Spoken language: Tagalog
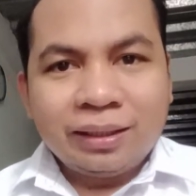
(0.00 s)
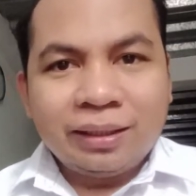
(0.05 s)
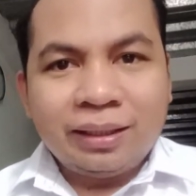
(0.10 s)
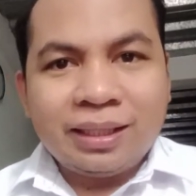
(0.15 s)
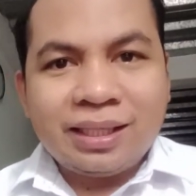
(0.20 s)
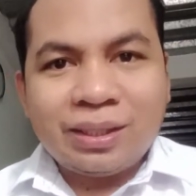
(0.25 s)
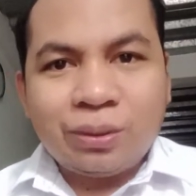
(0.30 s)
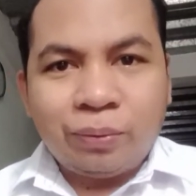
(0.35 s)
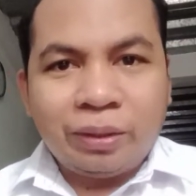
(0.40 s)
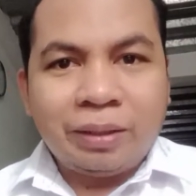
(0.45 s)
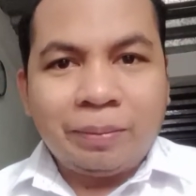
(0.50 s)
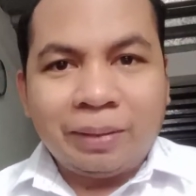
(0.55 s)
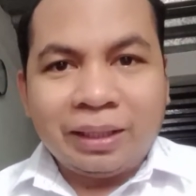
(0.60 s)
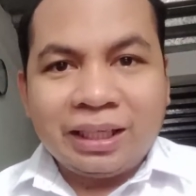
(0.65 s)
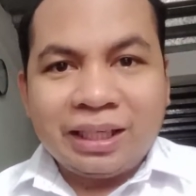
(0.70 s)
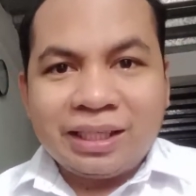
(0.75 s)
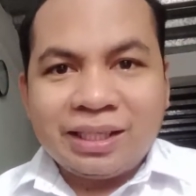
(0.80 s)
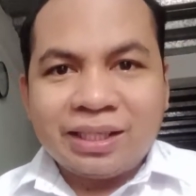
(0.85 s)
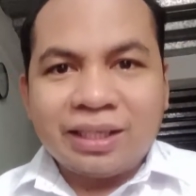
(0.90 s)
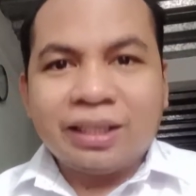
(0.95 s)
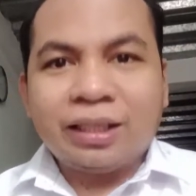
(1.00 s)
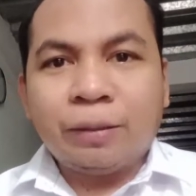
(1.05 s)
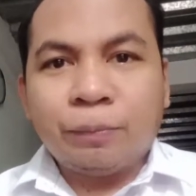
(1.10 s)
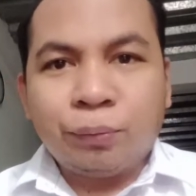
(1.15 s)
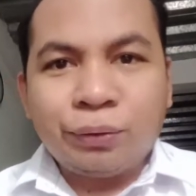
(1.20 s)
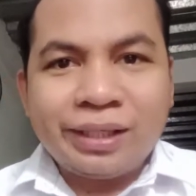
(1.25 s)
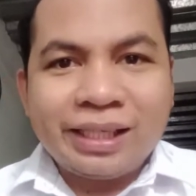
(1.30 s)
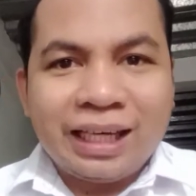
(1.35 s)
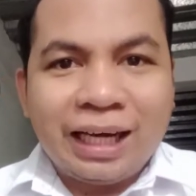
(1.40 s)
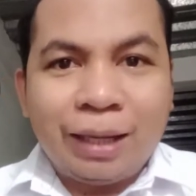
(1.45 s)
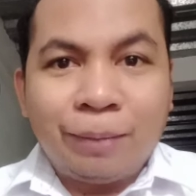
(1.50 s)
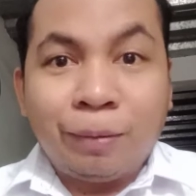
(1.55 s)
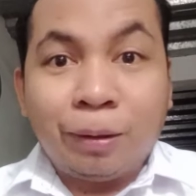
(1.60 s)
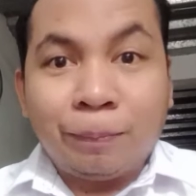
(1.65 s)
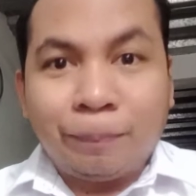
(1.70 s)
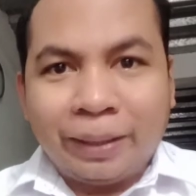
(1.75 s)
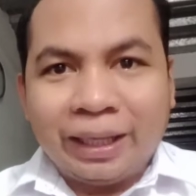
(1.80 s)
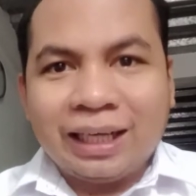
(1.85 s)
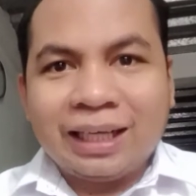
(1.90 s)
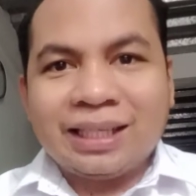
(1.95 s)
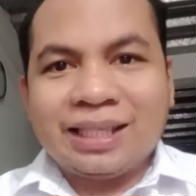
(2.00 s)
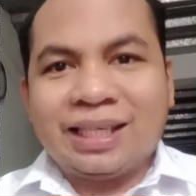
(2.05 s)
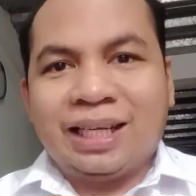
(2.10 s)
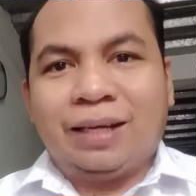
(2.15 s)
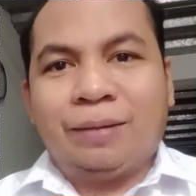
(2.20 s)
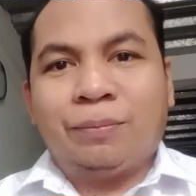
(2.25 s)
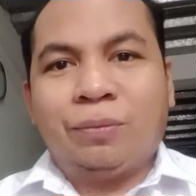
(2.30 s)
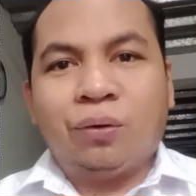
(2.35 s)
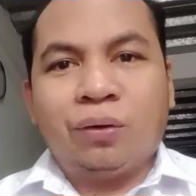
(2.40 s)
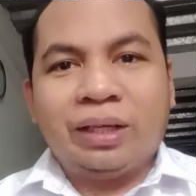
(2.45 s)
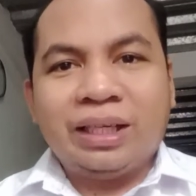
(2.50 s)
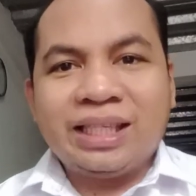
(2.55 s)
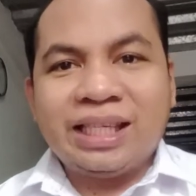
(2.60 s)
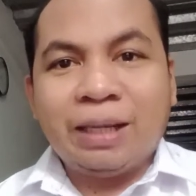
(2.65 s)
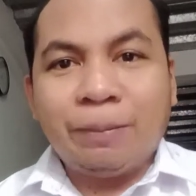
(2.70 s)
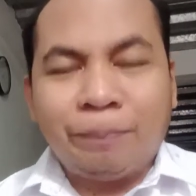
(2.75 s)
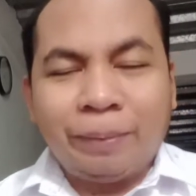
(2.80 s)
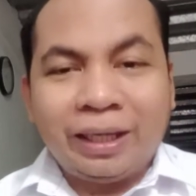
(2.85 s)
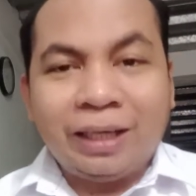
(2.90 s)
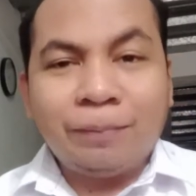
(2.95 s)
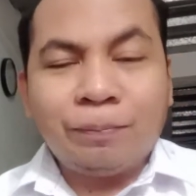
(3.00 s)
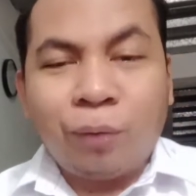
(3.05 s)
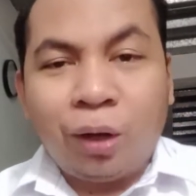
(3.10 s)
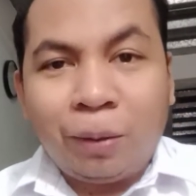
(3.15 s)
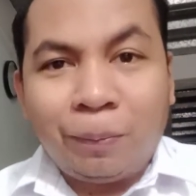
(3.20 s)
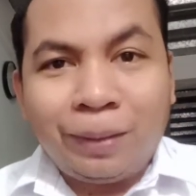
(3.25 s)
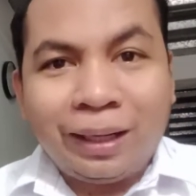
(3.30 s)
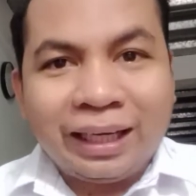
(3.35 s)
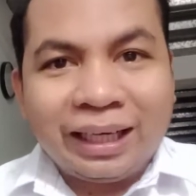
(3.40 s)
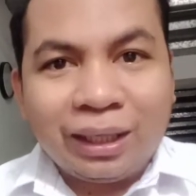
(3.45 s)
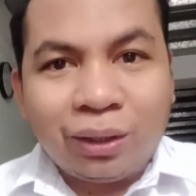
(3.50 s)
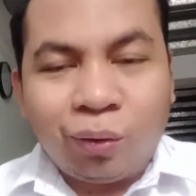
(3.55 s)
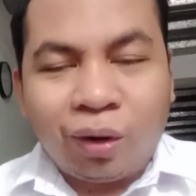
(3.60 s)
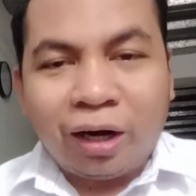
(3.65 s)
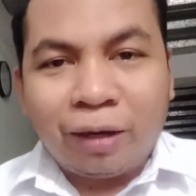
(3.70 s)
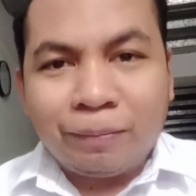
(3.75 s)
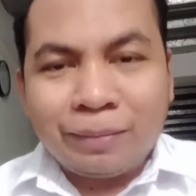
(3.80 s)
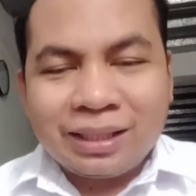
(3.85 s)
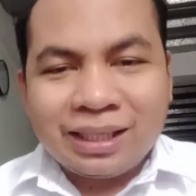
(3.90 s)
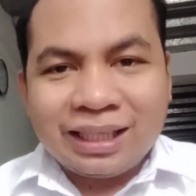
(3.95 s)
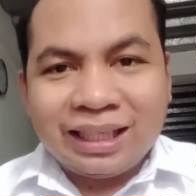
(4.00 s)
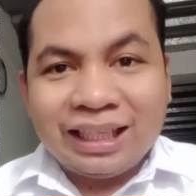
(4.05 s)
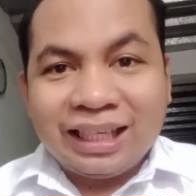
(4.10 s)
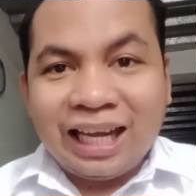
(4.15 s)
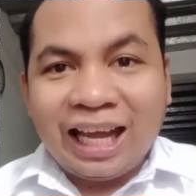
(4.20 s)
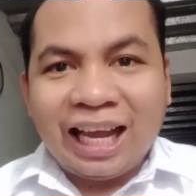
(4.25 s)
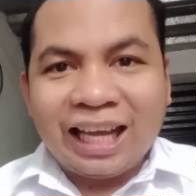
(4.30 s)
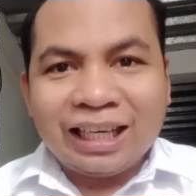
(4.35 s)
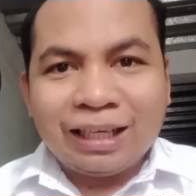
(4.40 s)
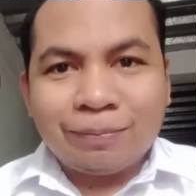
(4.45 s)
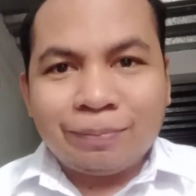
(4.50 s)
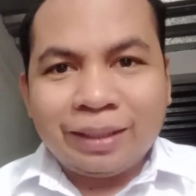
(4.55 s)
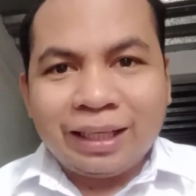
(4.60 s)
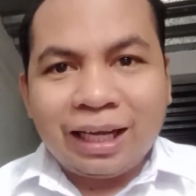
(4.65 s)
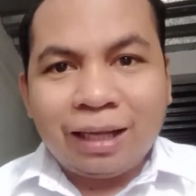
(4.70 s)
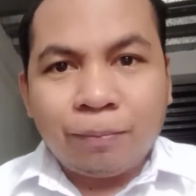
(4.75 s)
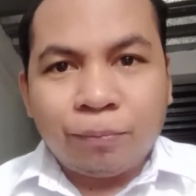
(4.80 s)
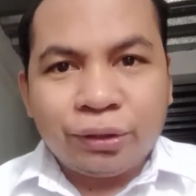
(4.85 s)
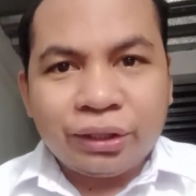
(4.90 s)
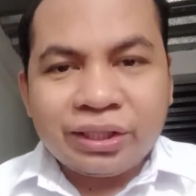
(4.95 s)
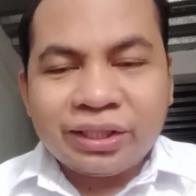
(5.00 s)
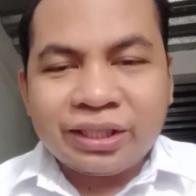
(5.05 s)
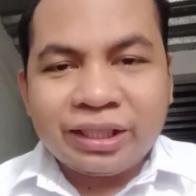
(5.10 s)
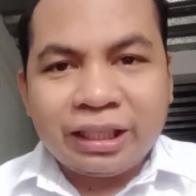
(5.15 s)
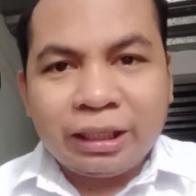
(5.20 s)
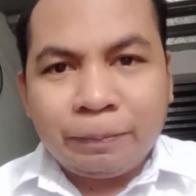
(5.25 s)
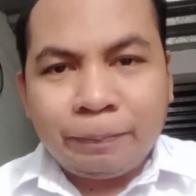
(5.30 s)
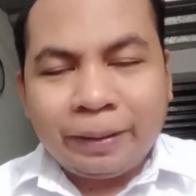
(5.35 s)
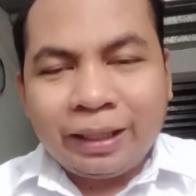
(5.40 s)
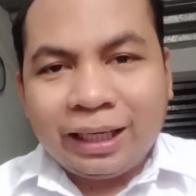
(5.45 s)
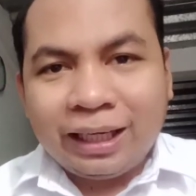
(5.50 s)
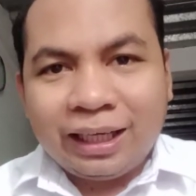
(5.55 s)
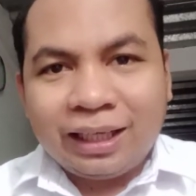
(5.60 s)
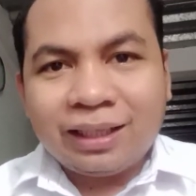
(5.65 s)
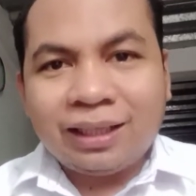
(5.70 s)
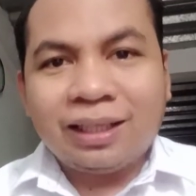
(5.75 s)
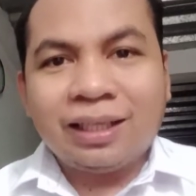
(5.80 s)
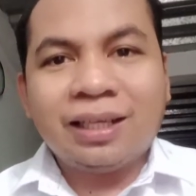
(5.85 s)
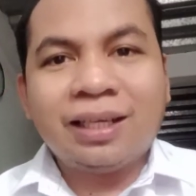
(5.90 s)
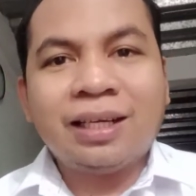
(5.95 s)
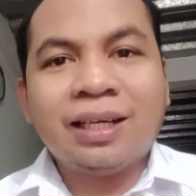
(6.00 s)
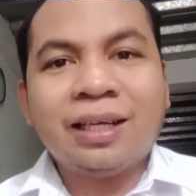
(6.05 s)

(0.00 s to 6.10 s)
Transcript: This week, mag start na po sila magpa-exam. Okay, same pa rin po ang mga requirements na hinahanap nila. Birth certificate,